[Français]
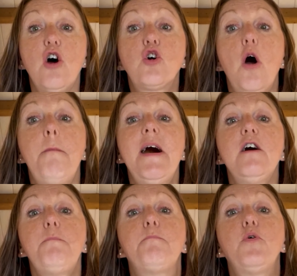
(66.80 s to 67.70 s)

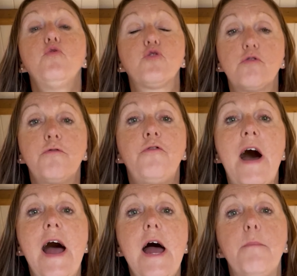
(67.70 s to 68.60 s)
comment peux-tu
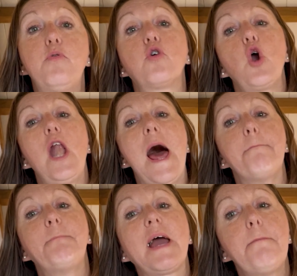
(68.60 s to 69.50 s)
faire pour que la
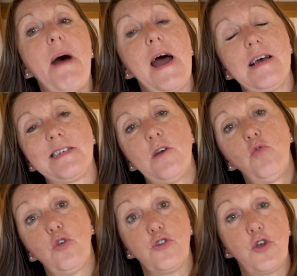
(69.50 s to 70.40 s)
préparation
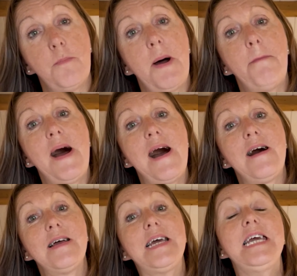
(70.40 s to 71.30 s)
de ce moment
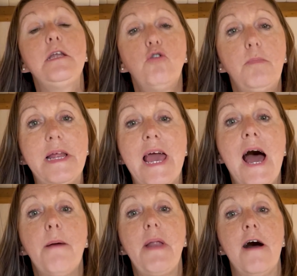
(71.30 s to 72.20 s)

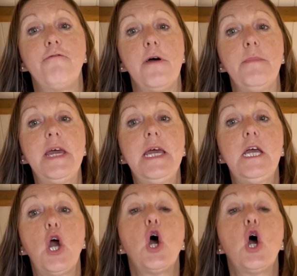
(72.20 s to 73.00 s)
inoubliable en famille